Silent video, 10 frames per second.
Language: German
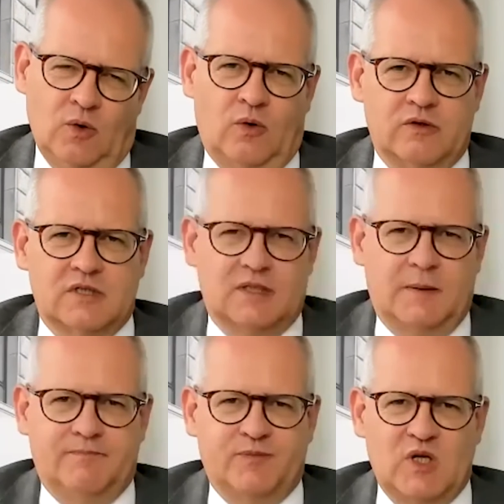Und
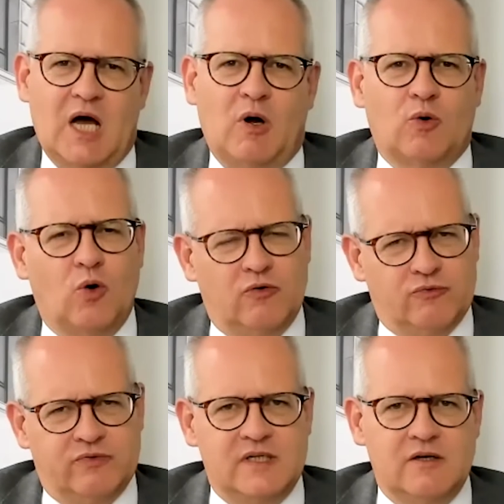ähm, ja, mal
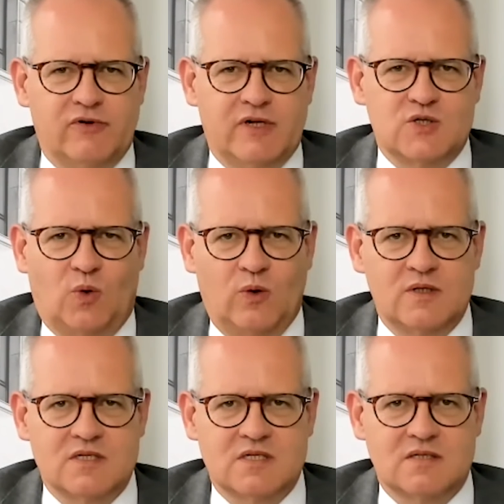gucken, wenn die
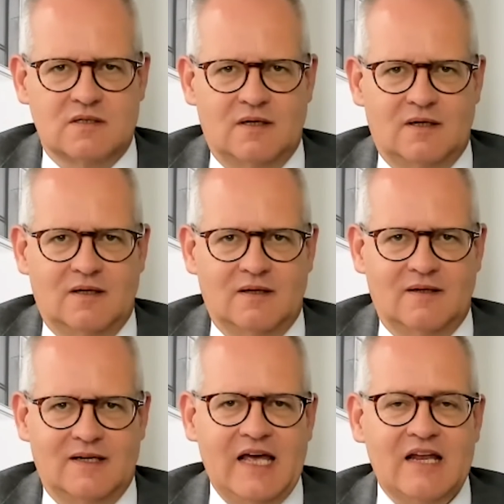
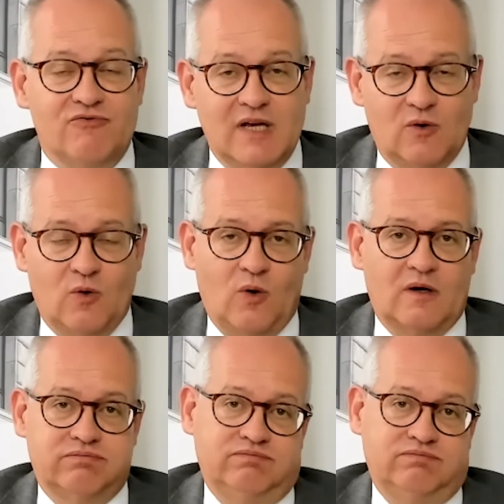Inflationsentwicklung äh,